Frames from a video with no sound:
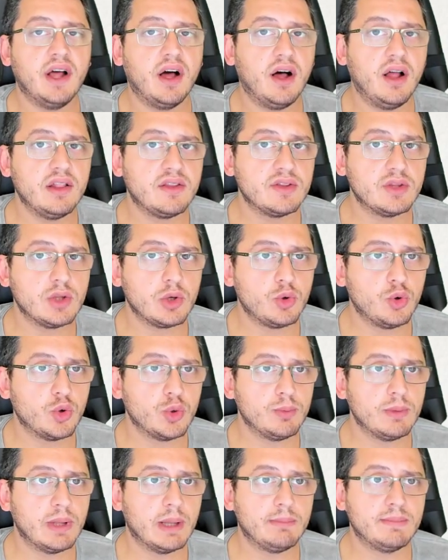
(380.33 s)
altında
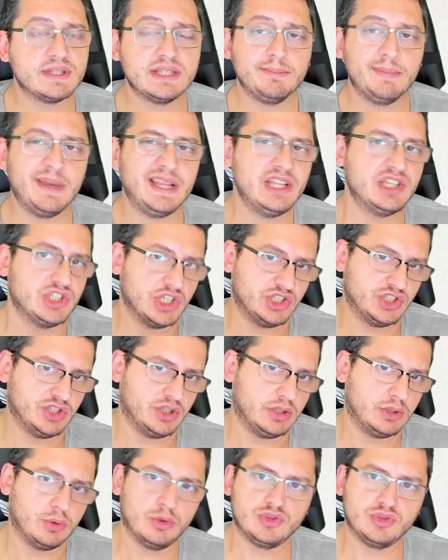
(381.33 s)
konumlanması beni şaşırttı.